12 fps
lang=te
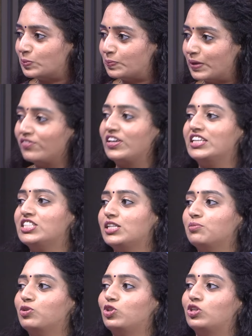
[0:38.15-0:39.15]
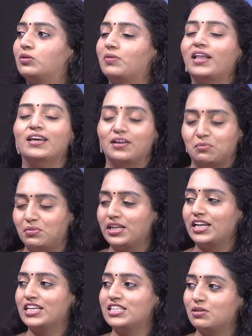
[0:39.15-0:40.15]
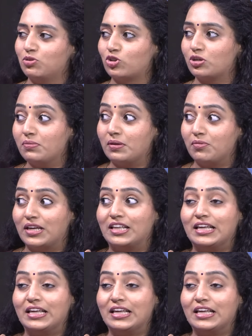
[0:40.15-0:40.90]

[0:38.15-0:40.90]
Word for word: మనం ఏం చేయబోతున్నాం అదే మీరేం చేయబోతున్నాం మేము